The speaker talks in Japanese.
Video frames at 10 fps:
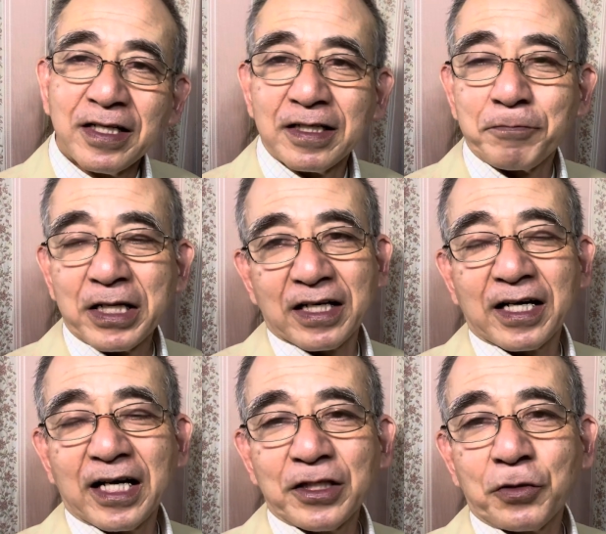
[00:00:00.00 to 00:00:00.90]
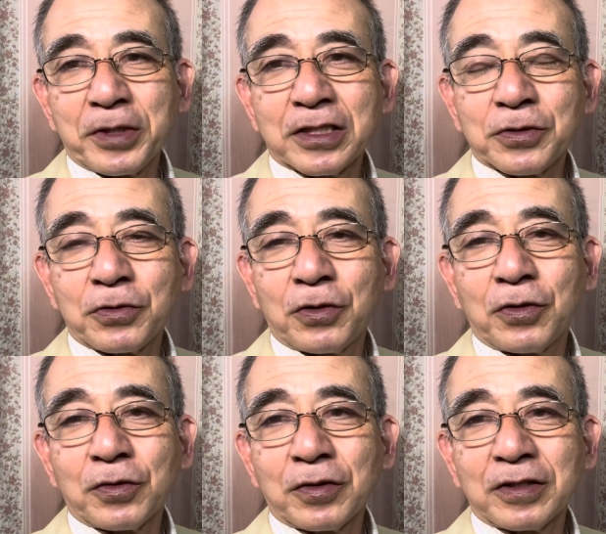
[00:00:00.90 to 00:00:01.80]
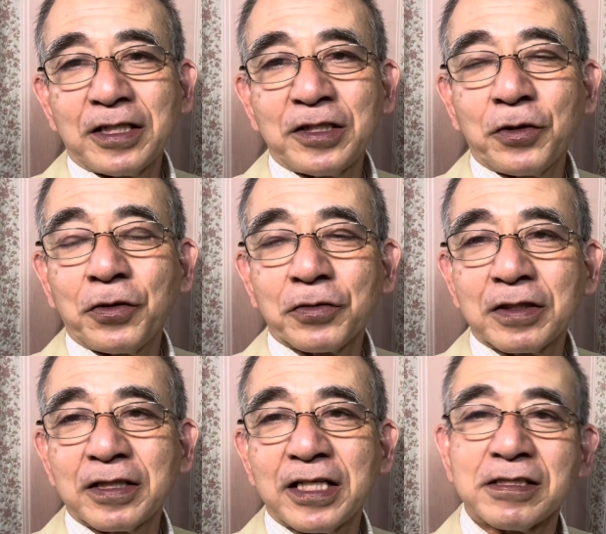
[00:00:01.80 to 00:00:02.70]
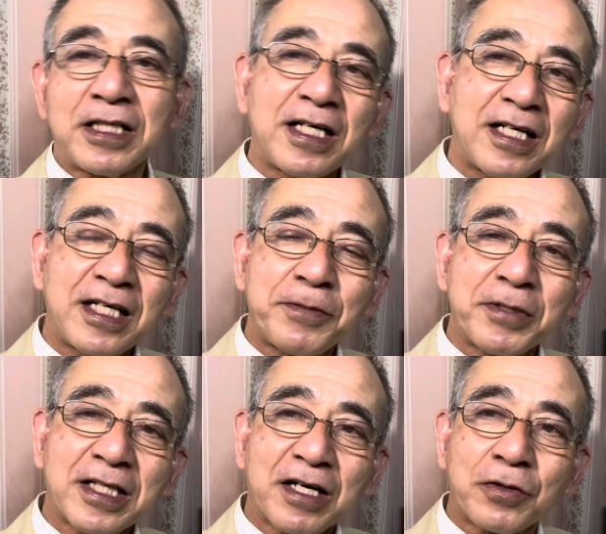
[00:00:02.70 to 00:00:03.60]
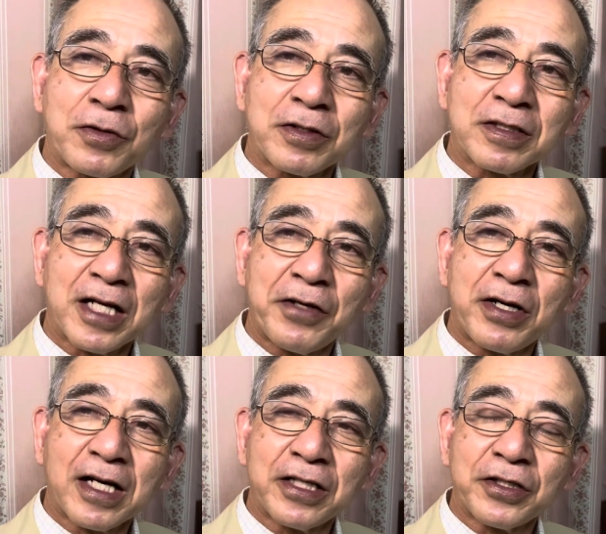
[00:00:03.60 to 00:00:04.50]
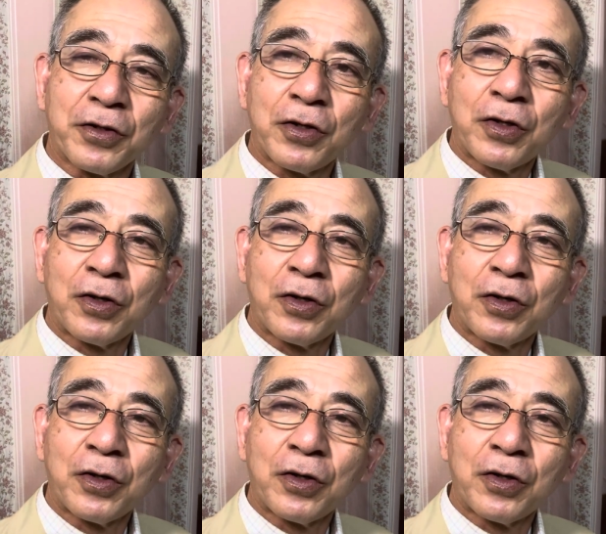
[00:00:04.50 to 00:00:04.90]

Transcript: マラッカ海峡、またその、インド洋ですね、えー、またこの台湾海峡、